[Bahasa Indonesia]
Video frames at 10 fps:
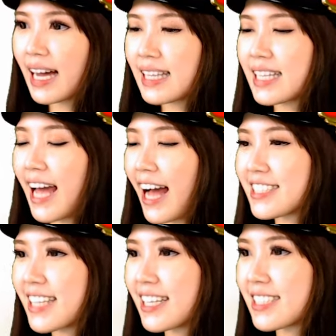akan
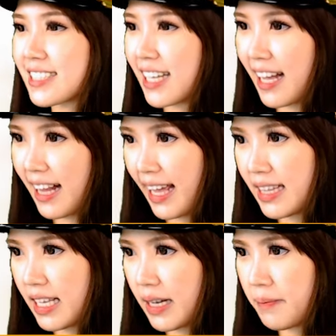diacak secara
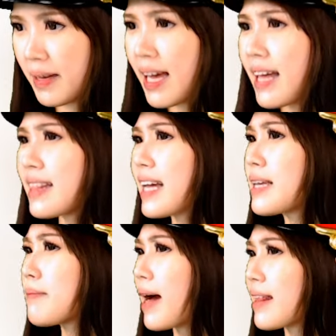random.
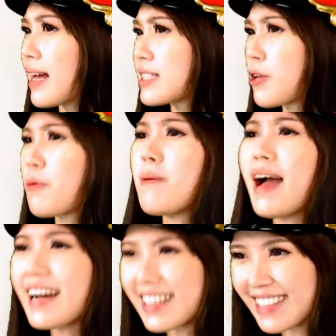Nah gimana? Seru
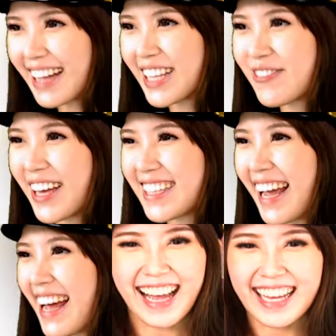banget kan
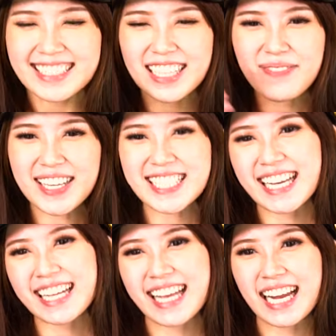eventnya? Jadi
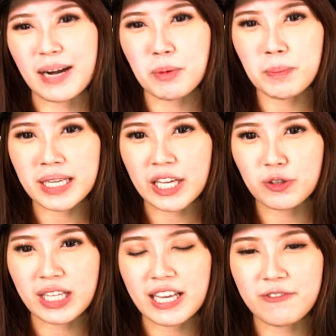pastikan ya kamu
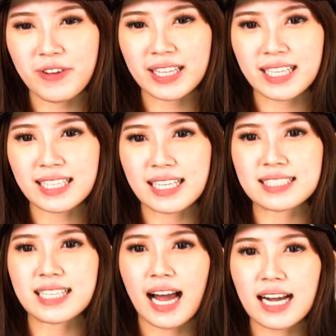mengikuti eventnya
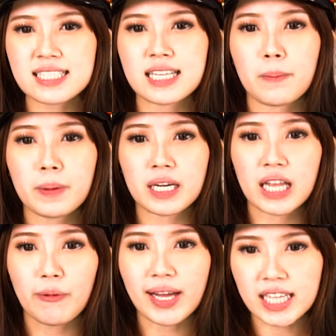dan jangan sampai
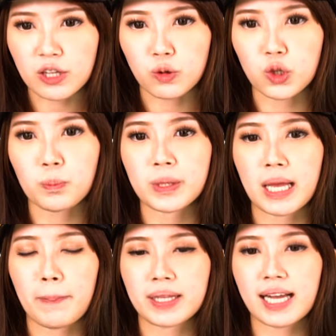kelewatan untuk
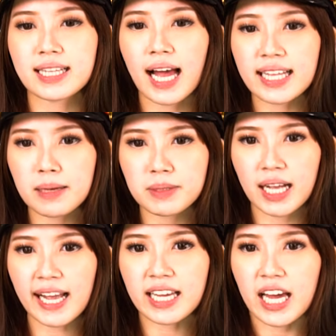mendapatkan hadiah
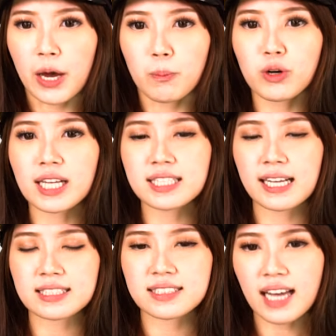menarik mulai dari